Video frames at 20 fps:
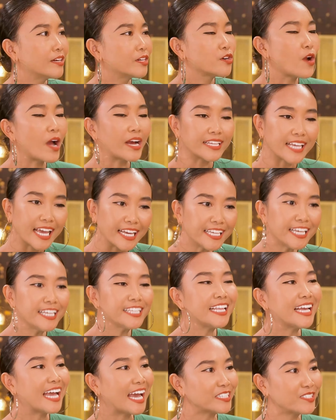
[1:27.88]
đoạt giải nhì
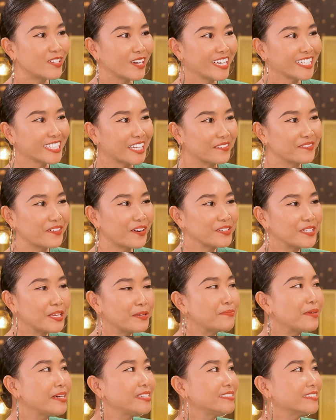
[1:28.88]
tiếng hát truyền hình thành phố ừ. Hồ Chí
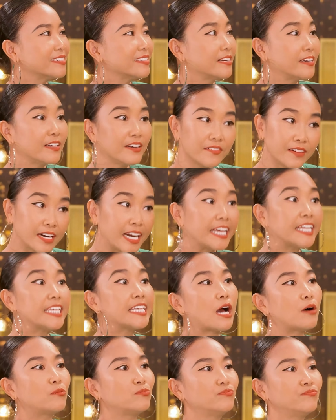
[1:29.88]
Minh ừ. và lấy
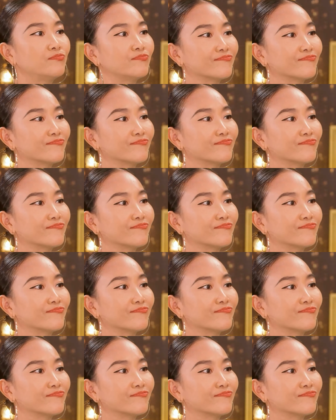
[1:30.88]
chồng